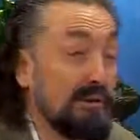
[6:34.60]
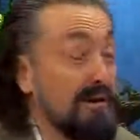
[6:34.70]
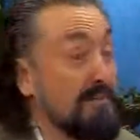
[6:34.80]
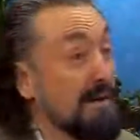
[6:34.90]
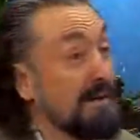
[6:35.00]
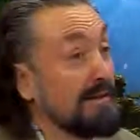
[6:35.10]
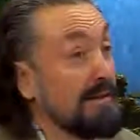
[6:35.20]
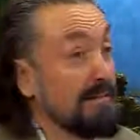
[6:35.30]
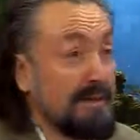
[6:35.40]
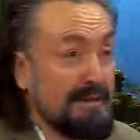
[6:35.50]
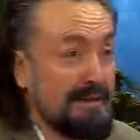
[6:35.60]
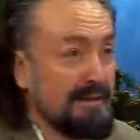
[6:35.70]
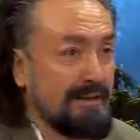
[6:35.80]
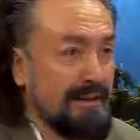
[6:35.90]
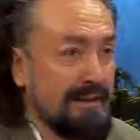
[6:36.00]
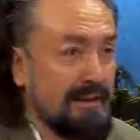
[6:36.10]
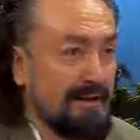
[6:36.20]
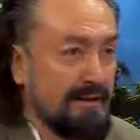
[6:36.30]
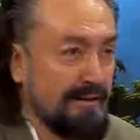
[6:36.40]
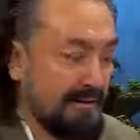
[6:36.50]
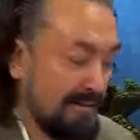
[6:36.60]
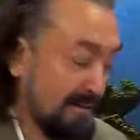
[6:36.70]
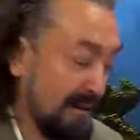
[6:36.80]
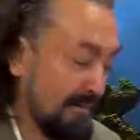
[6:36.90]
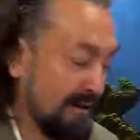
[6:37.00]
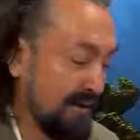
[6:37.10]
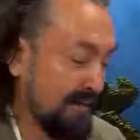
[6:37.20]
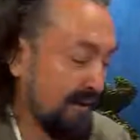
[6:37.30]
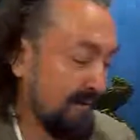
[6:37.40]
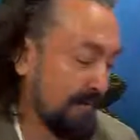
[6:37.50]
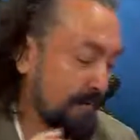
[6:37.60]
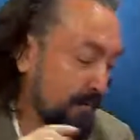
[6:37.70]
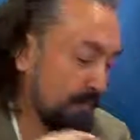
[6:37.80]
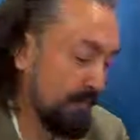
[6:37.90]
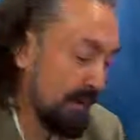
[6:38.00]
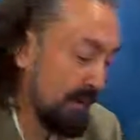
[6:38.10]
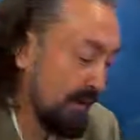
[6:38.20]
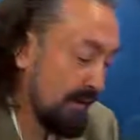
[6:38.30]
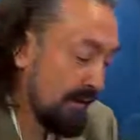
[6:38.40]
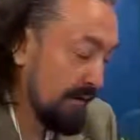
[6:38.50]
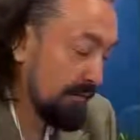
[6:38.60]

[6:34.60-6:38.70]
evet Tam adamına geldi. Evet Allah. Tam adamına. Estağfurullah. Evet Allah.